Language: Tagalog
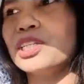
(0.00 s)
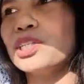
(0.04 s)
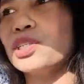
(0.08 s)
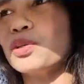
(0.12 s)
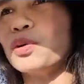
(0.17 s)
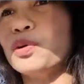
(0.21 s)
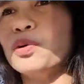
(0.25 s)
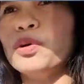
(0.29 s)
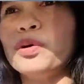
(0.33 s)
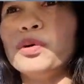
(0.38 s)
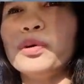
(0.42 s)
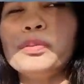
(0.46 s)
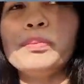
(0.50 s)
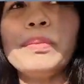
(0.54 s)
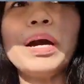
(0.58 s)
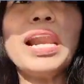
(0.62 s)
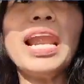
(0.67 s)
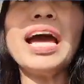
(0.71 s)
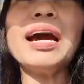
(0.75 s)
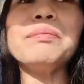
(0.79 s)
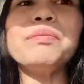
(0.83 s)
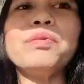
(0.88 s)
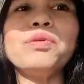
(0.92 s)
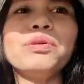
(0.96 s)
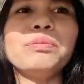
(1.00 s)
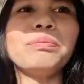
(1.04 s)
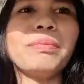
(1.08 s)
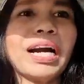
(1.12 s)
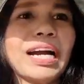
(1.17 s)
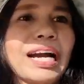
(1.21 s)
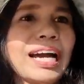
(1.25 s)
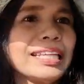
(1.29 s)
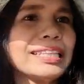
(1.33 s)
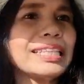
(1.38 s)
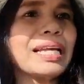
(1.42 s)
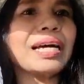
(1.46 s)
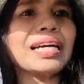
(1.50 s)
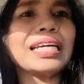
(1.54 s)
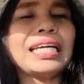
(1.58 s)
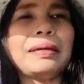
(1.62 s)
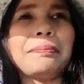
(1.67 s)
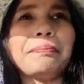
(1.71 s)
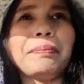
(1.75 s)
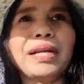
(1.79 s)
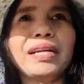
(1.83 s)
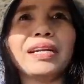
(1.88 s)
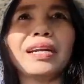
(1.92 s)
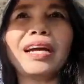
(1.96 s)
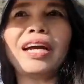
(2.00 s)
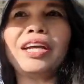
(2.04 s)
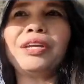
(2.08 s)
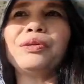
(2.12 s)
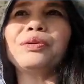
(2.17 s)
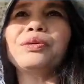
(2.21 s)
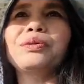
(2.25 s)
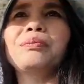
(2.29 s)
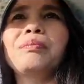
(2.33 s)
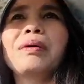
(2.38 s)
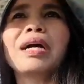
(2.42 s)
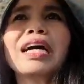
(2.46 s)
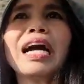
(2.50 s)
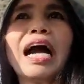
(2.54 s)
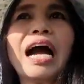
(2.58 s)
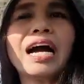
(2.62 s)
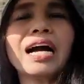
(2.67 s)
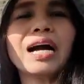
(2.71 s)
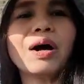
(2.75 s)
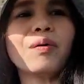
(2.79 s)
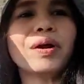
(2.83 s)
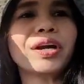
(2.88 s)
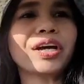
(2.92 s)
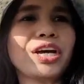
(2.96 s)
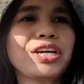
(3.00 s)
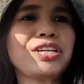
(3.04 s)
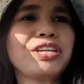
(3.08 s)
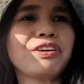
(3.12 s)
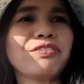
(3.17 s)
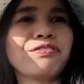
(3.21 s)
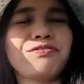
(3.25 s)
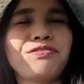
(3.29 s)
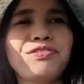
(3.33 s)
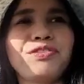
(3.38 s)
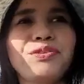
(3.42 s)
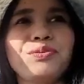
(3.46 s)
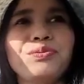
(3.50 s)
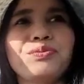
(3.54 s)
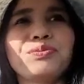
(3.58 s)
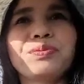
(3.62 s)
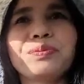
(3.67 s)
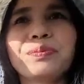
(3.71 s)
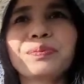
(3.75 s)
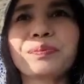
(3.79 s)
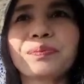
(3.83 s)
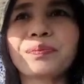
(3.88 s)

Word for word: So, malabong magkatakipan kayo, magkagawan kayo ng view.